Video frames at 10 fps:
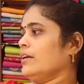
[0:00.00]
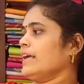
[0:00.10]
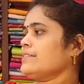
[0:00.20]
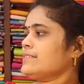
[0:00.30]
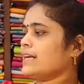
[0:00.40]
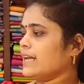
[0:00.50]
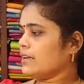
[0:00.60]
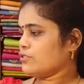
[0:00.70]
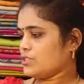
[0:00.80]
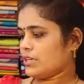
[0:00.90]
నెక్స్ట్
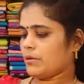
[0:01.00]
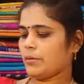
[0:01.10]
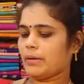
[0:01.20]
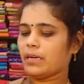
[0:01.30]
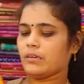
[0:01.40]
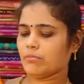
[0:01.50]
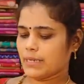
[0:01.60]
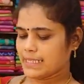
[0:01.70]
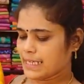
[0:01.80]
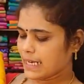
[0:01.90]
కలర్ వచ్చేటప్పటికి మనకు
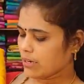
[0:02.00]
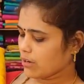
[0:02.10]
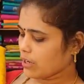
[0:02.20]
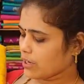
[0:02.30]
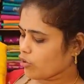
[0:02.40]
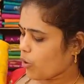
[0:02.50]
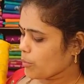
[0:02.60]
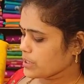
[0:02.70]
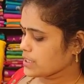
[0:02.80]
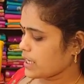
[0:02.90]
మస్టర్డ్ ఎల్లో కలర్
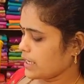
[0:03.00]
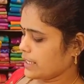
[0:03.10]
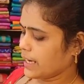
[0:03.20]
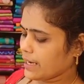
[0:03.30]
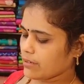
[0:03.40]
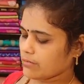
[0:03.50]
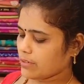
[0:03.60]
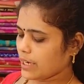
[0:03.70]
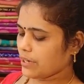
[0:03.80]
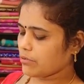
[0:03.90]
కాంబినేషన్ అండ్ గ్రీన్
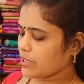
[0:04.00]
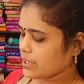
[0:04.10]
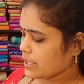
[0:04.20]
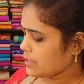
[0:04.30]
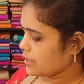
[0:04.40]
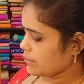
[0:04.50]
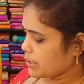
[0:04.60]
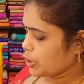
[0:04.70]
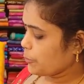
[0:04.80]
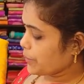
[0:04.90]
గ్రీన్ కూడా ఇదేంటంటే
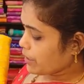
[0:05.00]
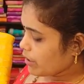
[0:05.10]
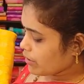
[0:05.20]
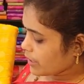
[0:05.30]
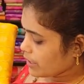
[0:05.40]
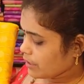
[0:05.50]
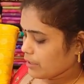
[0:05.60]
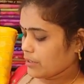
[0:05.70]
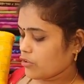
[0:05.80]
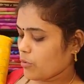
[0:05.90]
మనకు పికాక్ గ్రీన్
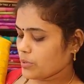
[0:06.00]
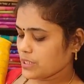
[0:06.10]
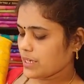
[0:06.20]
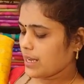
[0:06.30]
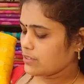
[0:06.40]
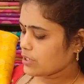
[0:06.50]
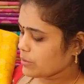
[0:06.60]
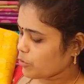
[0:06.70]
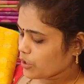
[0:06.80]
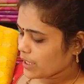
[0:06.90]
కలర్ కాంబినేషన్
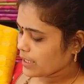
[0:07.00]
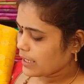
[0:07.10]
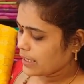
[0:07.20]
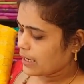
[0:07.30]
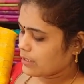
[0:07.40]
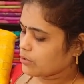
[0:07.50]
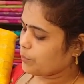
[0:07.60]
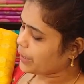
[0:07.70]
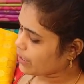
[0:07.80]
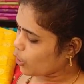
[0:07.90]
యాక్చువల్లీ బోటల్ గ్రీన్ కాదు
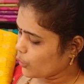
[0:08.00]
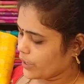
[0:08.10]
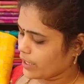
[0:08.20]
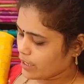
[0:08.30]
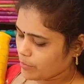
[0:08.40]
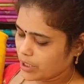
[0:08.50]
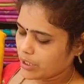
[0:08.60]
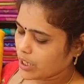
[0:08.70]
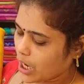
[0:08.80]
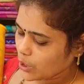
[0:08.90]
పికాక్ గ్రీన్
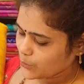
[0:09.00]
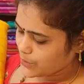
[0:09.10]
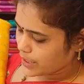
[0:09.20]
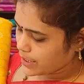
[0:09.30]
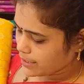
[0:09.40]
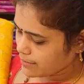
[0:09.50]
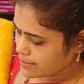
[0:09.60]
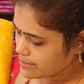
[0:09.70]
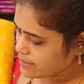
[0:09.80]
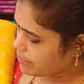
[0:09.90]
అనమాట డార్క్ షేడ్
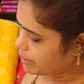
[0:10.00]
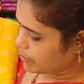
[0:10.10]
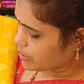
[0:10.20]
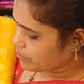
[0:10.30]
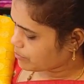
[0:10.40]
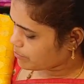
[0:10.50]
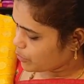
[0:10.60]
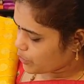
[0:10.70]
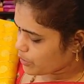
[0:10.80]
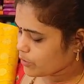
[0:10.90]
ఎంటర్ చేస్తాం మనం
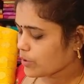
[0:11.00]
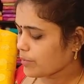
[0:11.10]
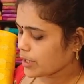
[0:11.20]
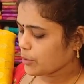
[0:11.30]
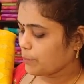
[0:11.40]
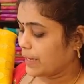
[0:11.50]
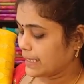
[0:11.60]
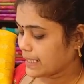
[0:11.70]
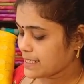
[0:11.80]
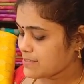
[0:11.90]
మన లో కూడా మనకు
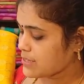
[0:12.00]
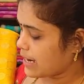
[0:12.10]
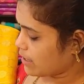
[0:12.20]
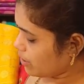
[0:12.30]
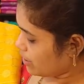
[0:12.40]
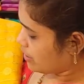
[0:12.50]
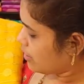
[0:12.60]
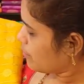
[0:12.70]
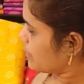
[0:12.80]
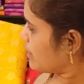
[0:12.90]
పైతాన్ స్టాల్లో
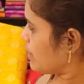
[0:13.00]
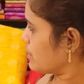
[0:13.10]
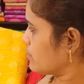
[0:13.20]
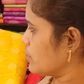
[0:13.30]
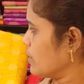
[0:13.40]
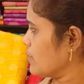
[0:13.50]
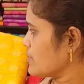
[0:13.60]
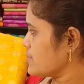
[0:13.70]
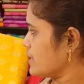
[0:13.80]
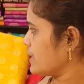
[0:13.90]
మిడిల్ అంతా కూడా
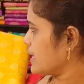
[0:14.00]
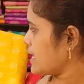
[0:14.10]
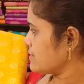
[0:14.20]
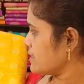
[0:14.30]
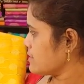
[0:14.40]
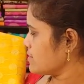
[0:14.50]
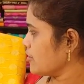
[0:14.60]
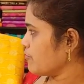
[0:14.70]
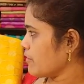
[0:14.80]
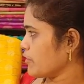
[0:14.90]
హారిజాన్ లైన్స్ అండ్
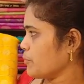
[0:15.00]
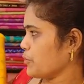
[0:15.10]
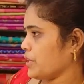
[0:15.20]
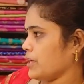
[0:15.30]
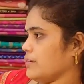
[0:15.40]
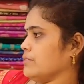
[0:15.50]
సన్ ఫ్లవర్ బుట్టి